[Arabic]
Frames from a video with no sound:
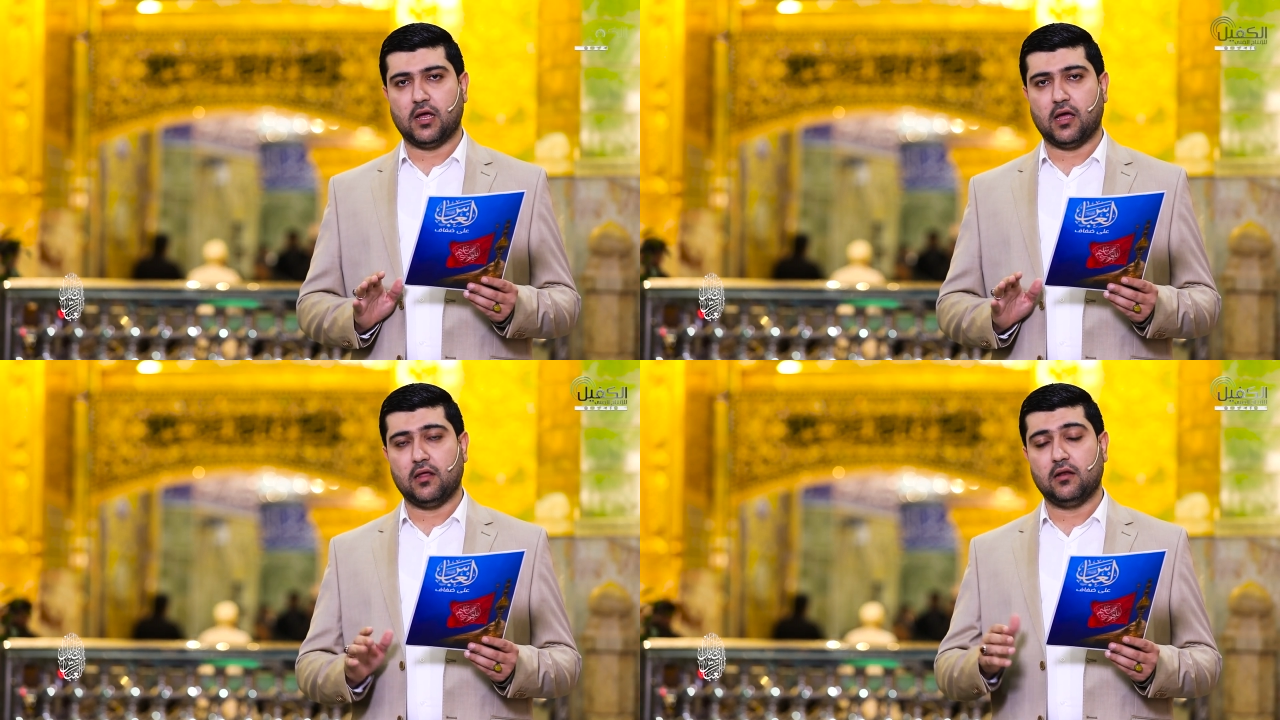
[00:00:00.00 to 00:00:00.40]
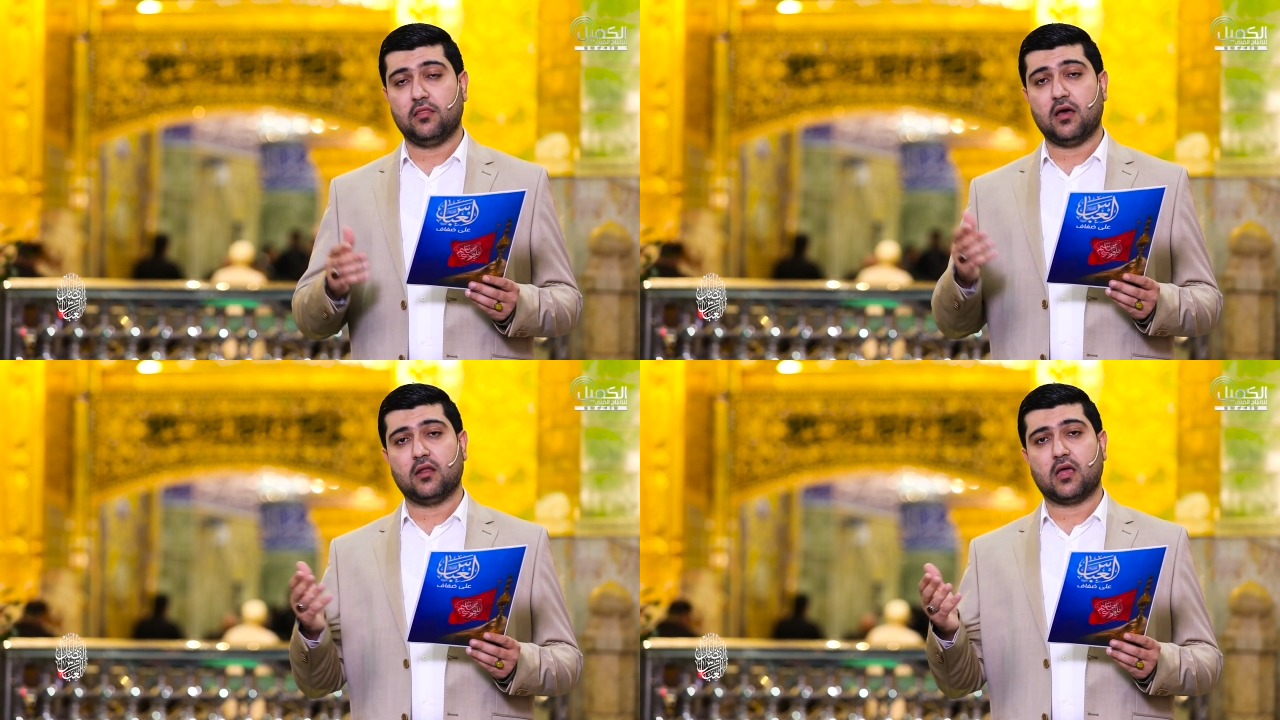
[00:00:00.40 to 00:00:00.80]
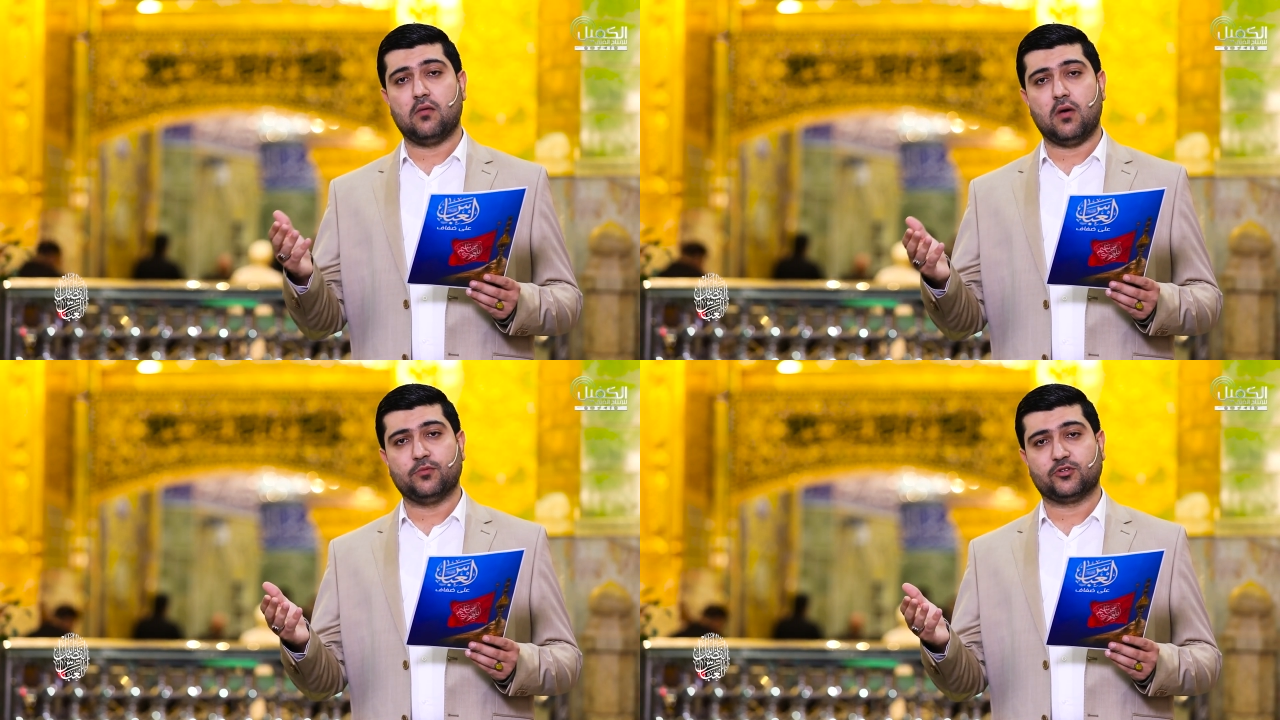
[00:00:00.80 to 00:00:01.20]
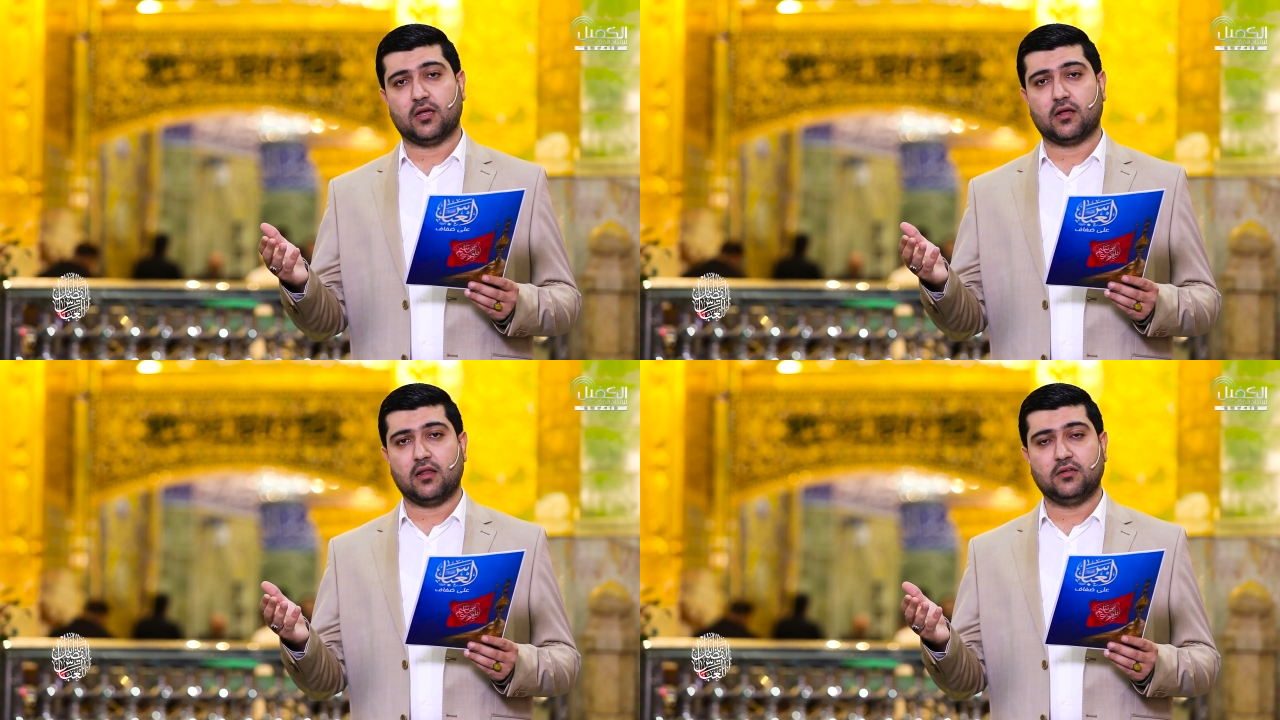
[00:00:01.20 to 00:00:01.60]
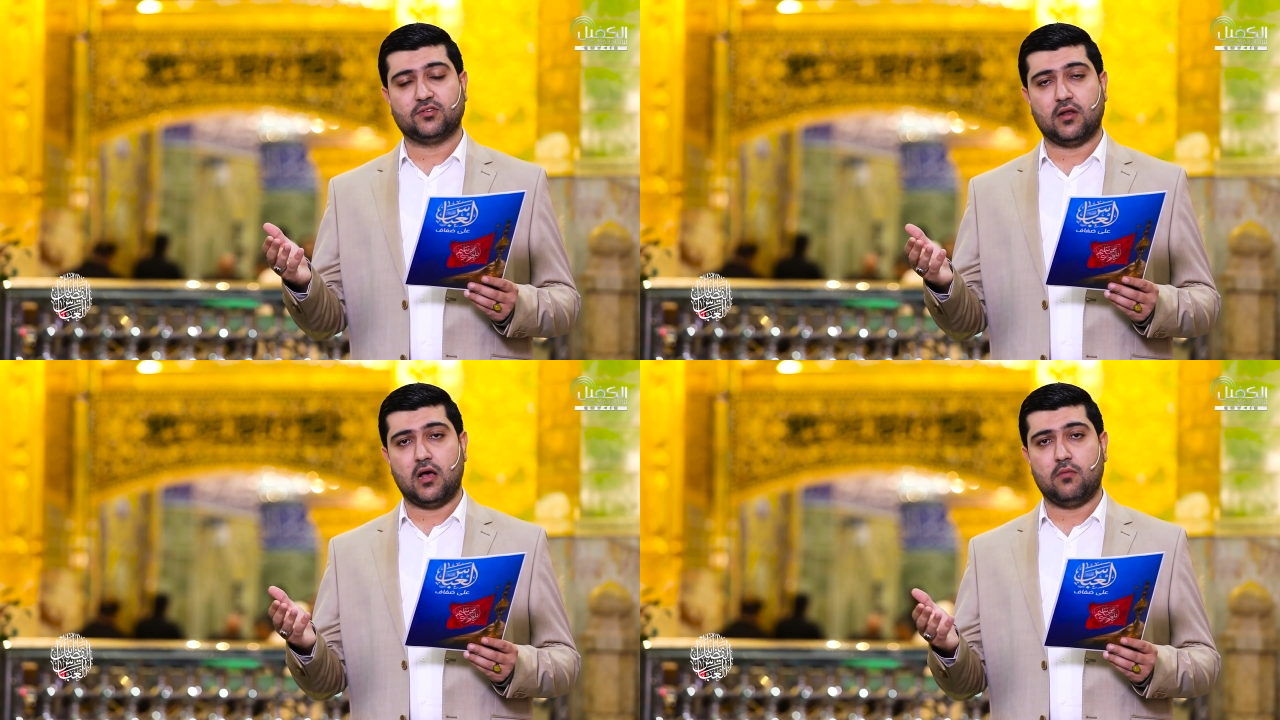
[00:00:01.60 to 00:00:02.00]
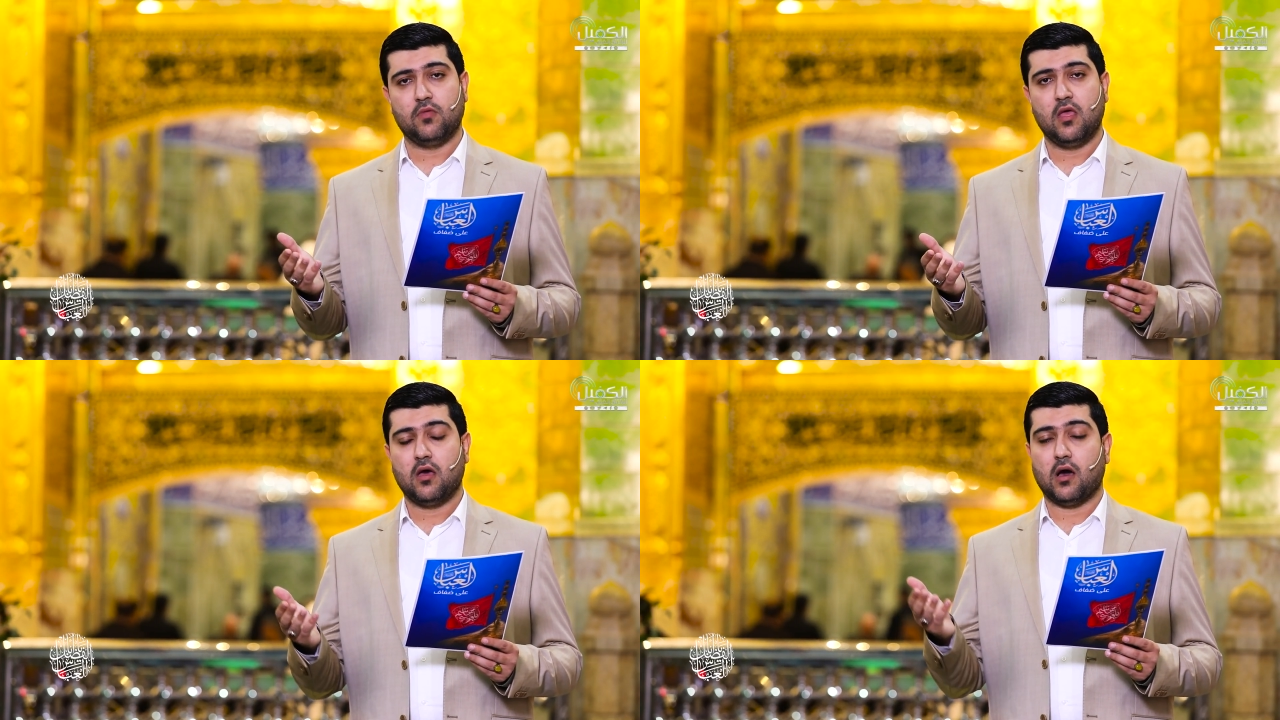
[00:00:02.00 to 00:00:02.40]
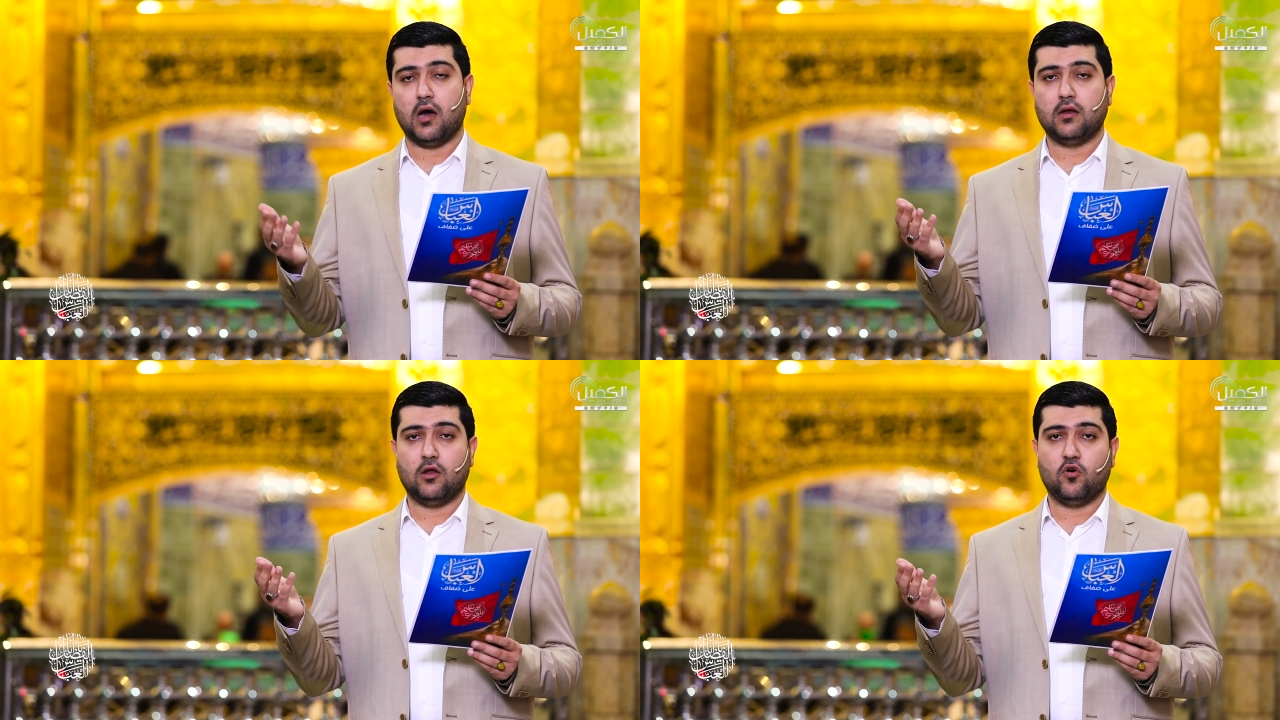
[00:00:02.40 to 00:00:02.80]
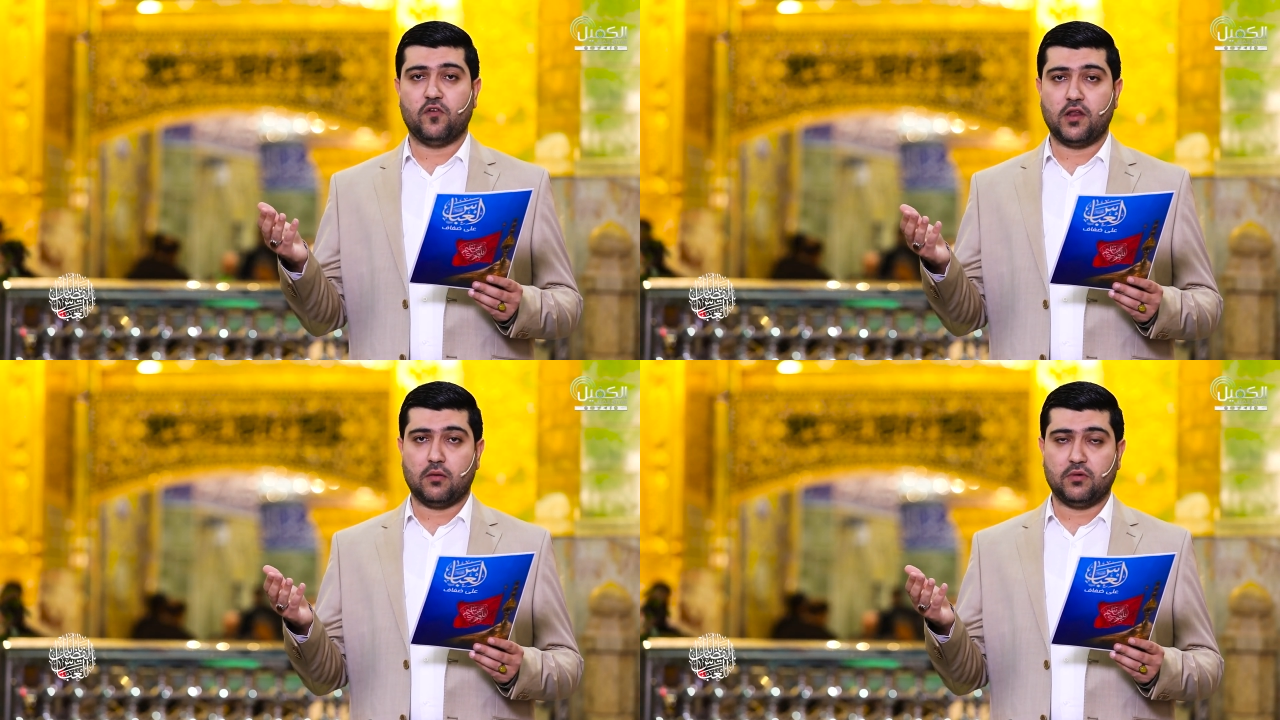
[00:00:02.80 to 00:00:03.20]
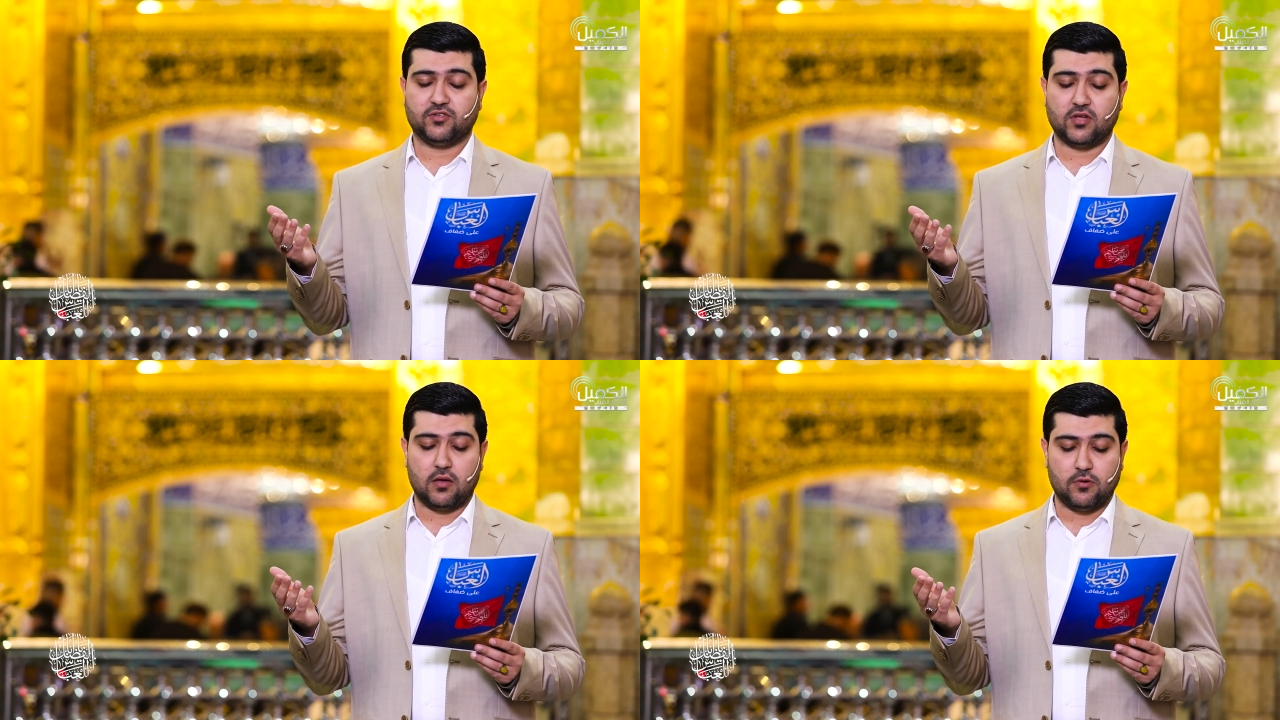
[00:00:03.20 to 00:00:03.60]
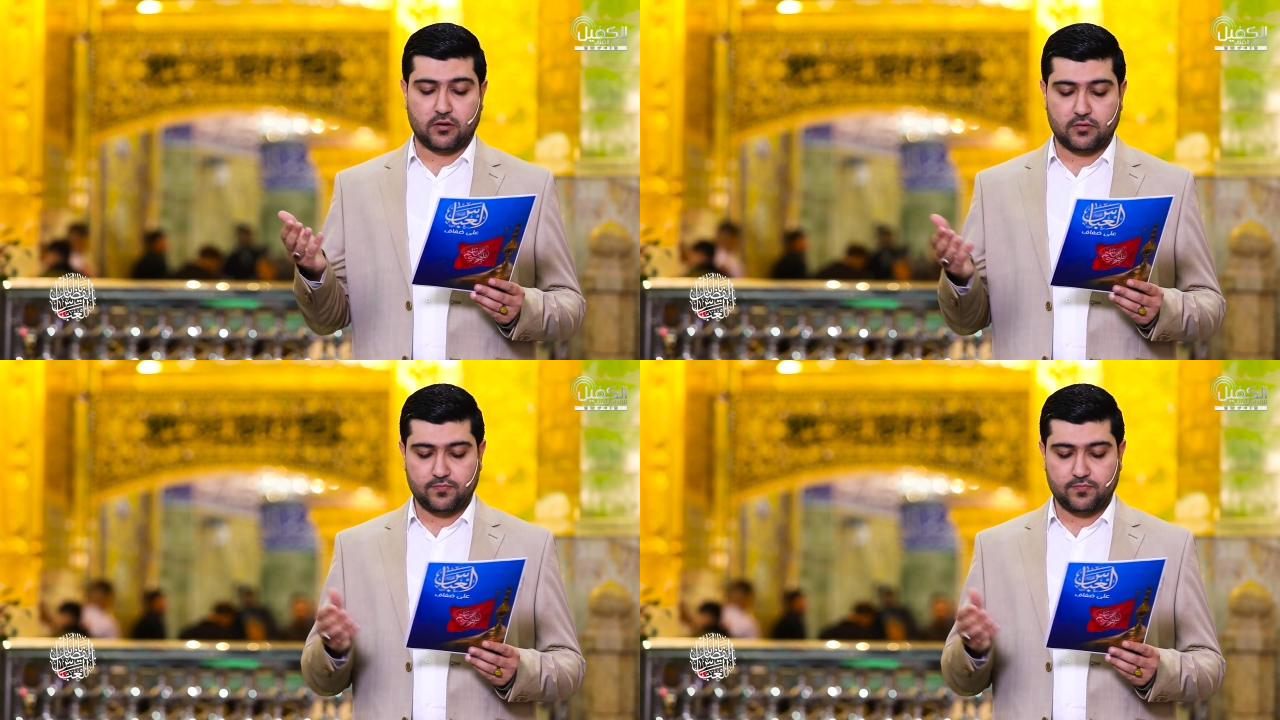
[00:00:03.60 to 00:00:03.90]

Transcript: عليه لذلك الامام الصادق عليه السلام قال له فنعم الصابر